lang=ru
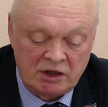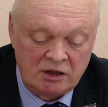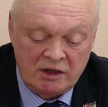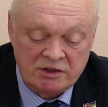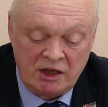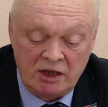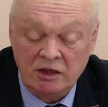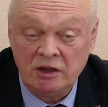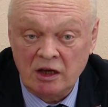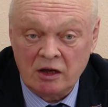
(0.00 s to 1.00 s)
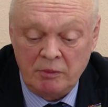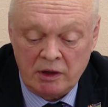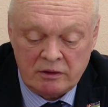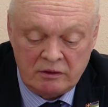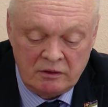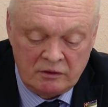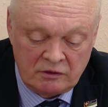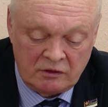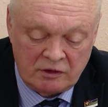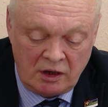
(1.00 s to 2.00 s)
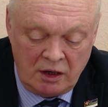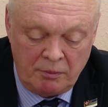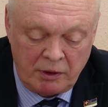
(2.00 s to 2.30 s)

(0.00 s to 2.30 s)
согласия иных мер социальной